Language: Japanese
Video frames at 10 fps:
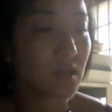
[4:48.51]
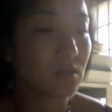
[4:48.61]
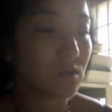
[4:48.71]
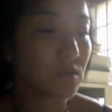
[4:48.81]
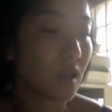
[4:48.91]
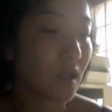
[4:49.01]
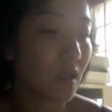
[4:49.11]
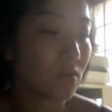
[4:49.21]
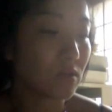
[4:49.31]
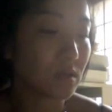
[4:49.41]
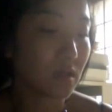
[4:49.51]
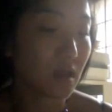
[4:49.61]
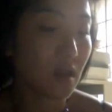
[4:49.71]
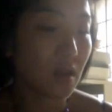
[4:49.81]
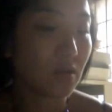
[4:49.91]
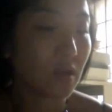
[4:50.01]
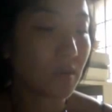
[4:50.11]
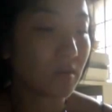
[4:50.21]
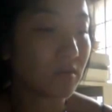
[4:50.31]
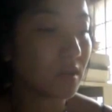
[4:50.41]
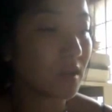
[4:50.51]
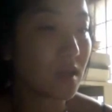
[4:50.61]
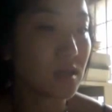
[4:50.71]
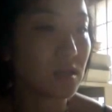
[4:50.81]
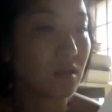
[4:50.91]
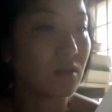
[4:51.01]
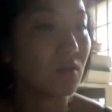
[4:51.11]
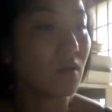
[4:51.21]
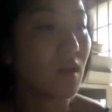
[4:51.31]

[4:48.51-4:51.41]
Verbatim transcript: そして押し付けられる被爆に対しての、